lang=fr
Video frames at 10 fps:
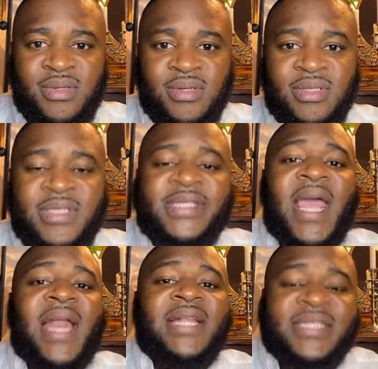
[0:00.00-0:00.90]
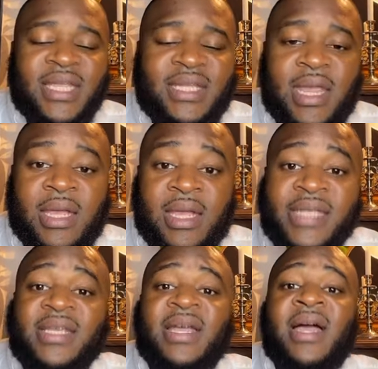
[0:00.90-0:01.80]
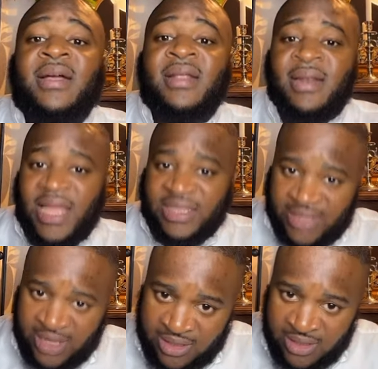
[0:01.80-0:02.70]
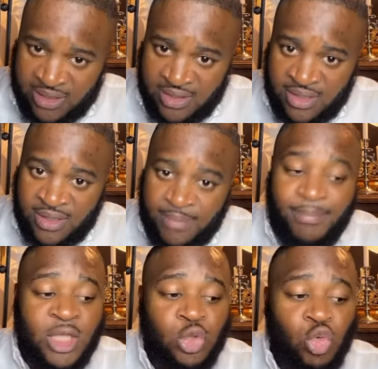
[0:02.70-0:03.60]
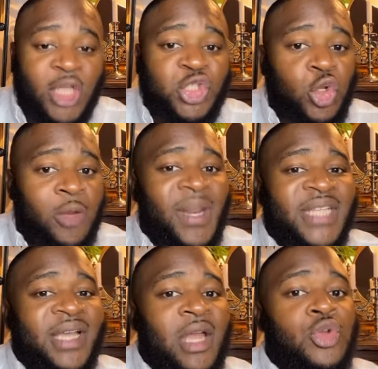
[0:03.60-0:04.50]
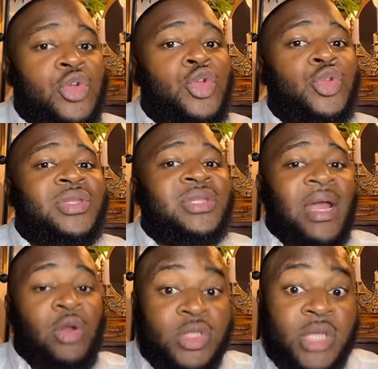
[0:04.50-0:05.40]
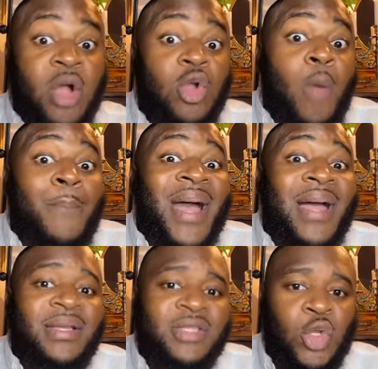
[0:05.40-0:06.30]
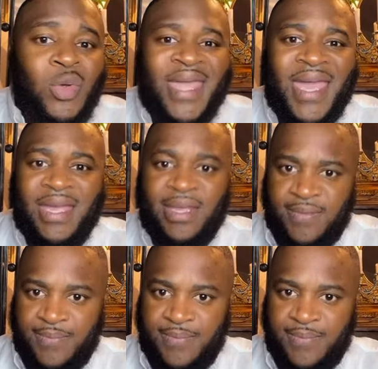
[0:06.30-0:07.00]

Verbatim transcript: Celle-ci t'écrasera la tête, mais toi, tu lui blesseras le talon. lancé un combat, c'est une guerre.